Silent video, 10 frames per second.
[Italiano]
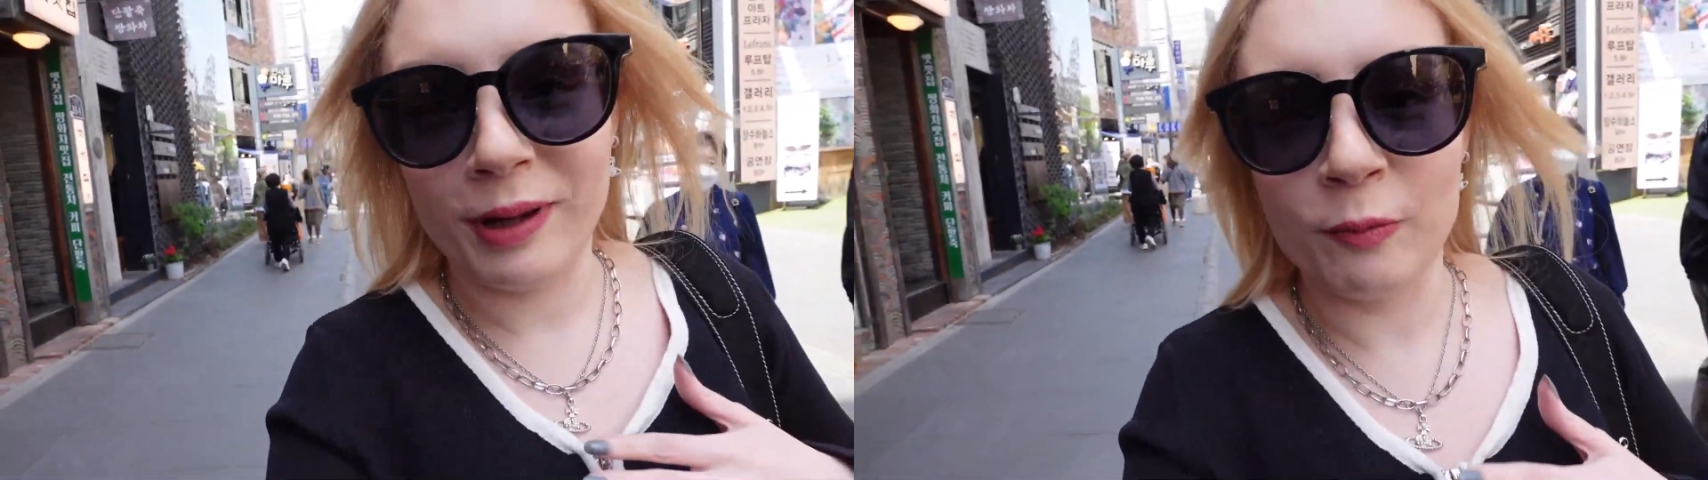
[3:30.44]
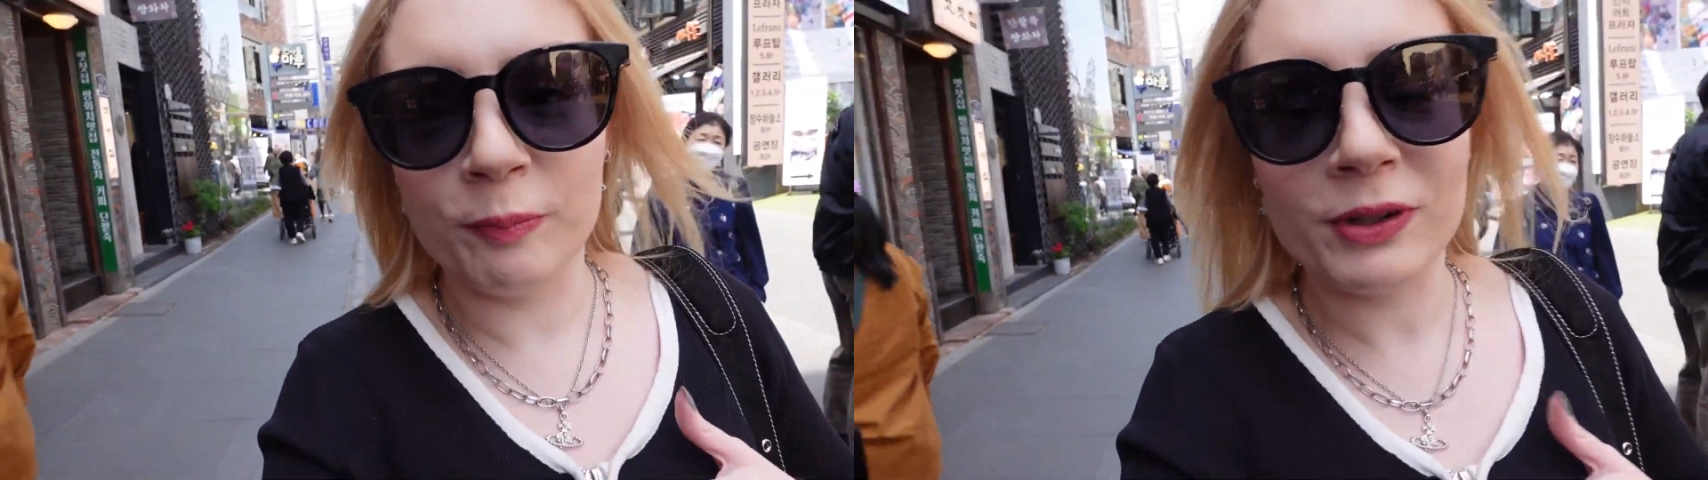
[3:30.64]

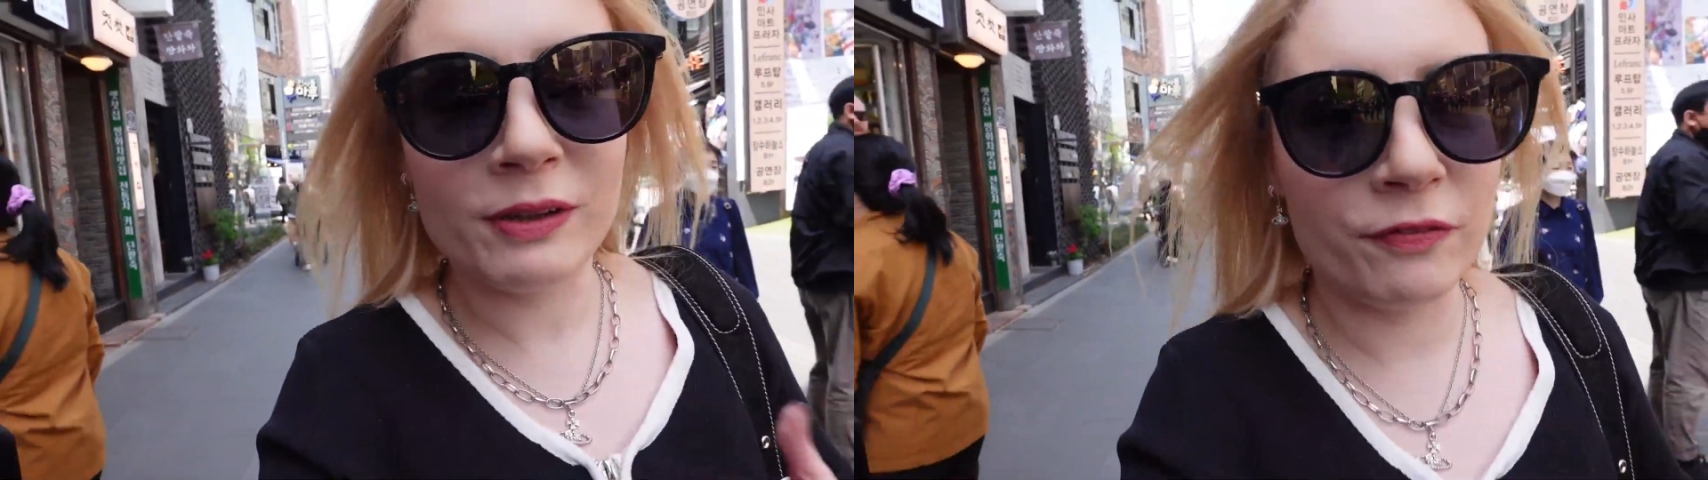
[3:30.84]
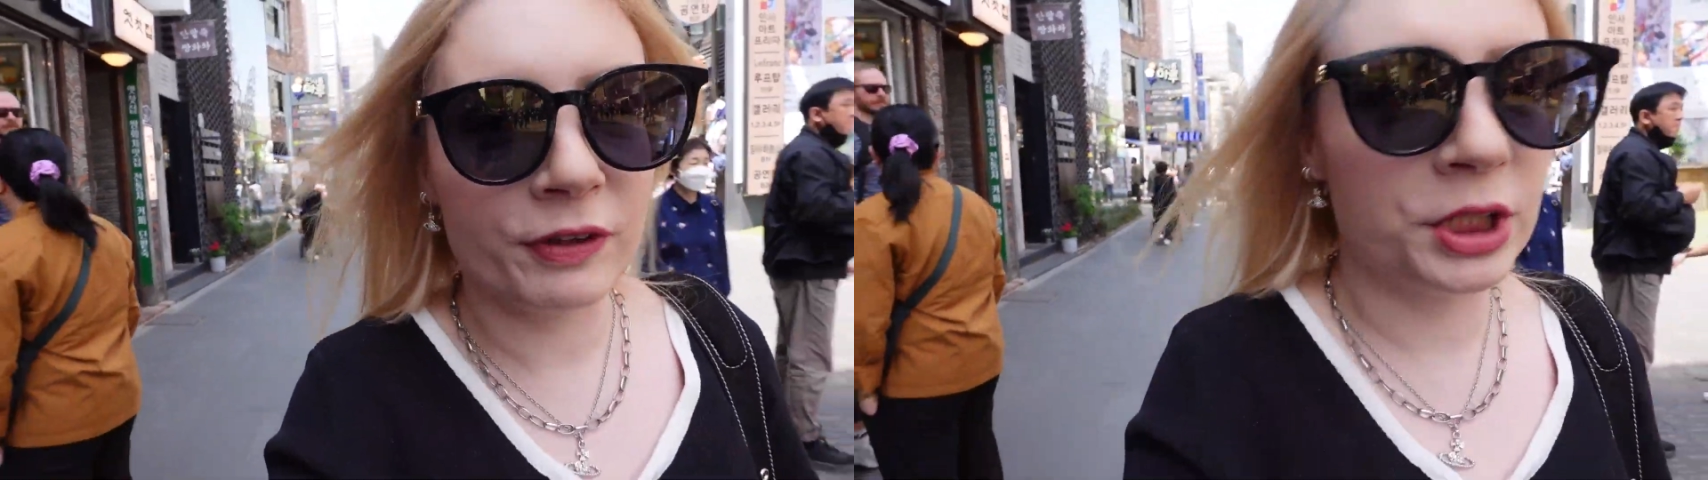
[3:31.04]
è un po'
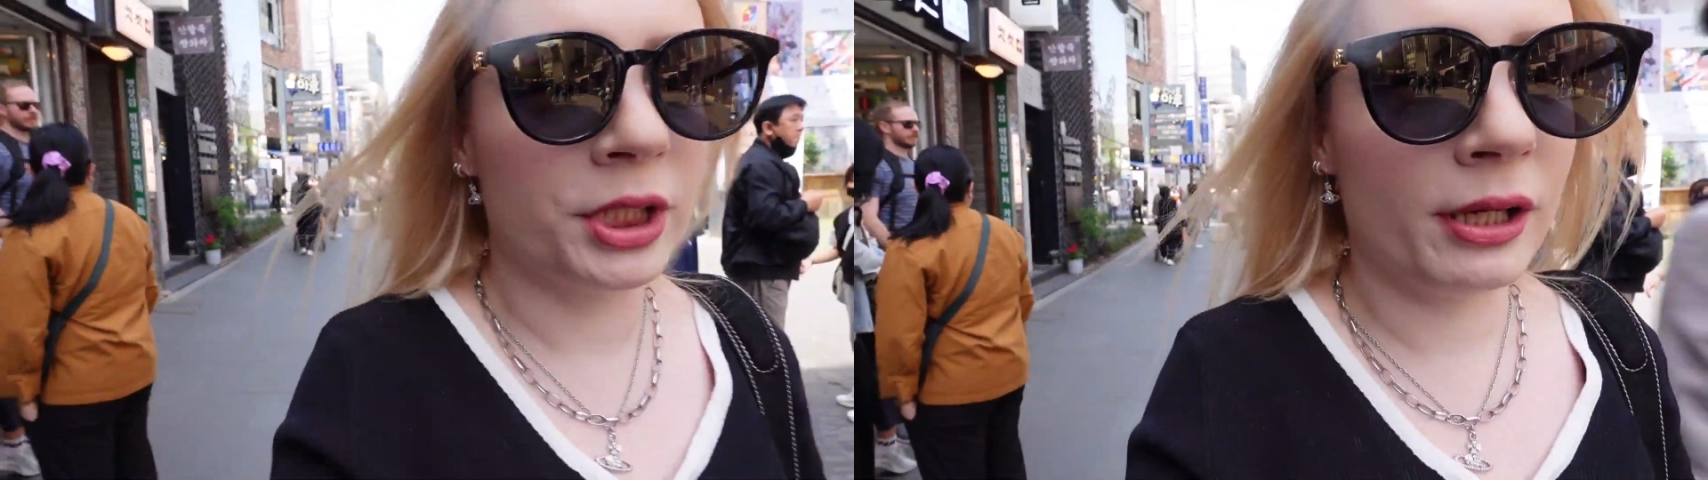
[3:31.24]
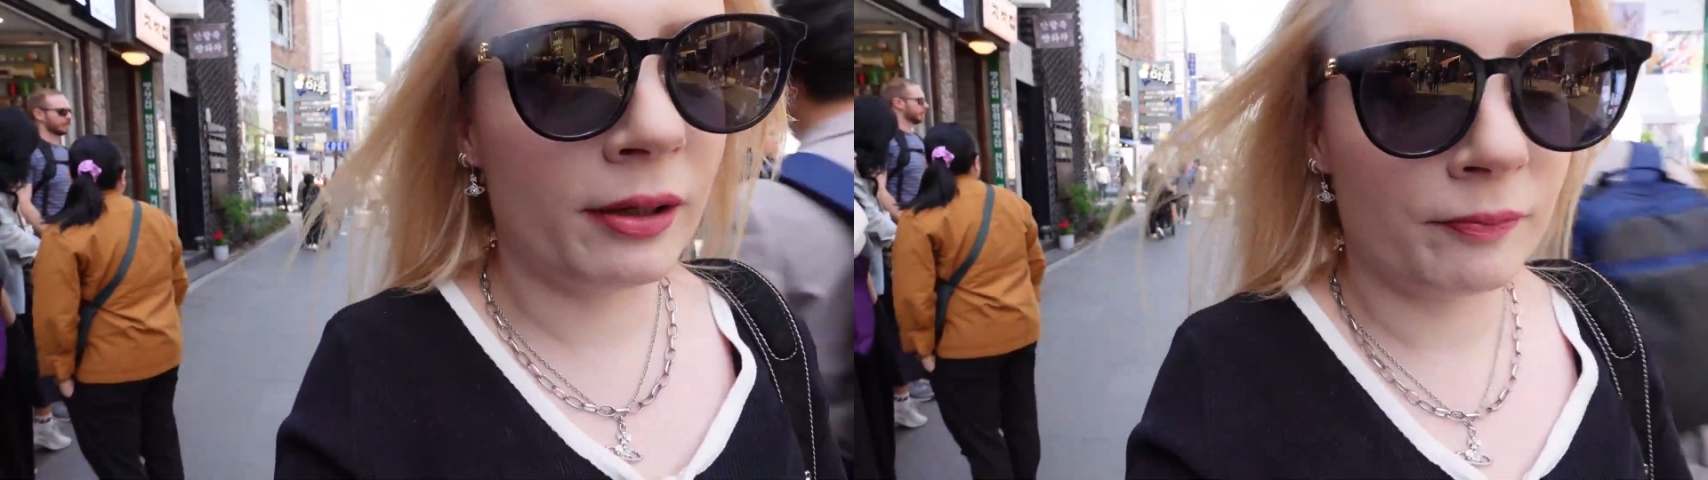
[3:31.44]

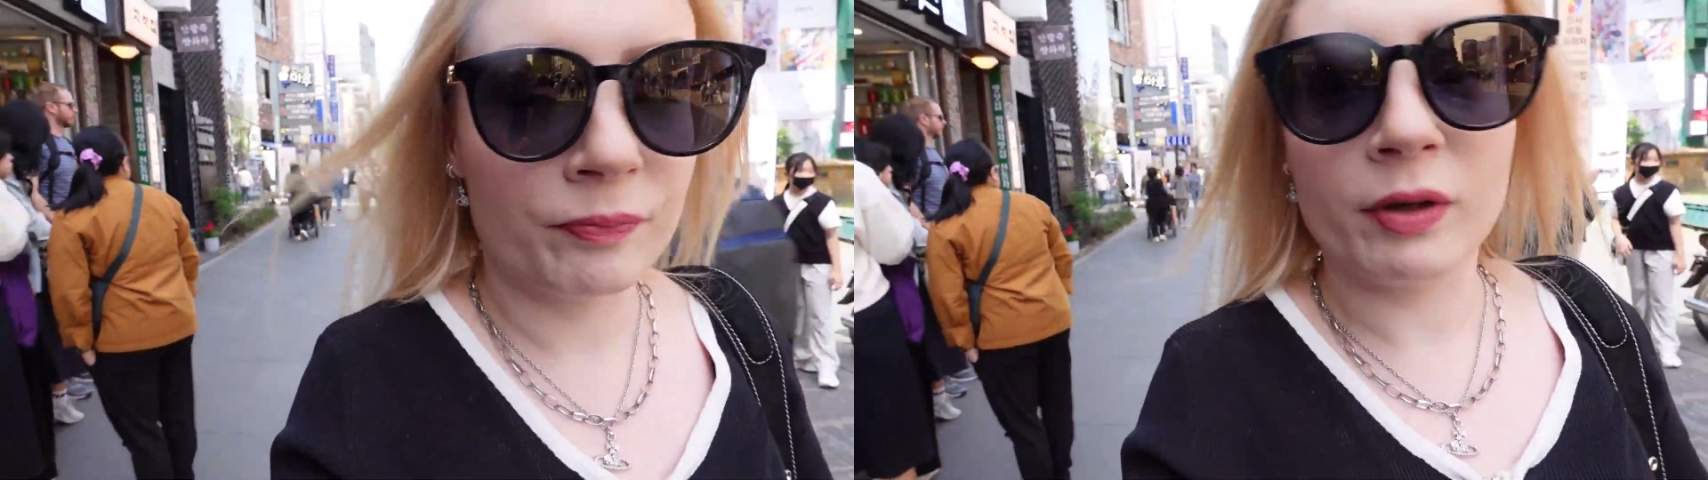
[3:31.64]
difficile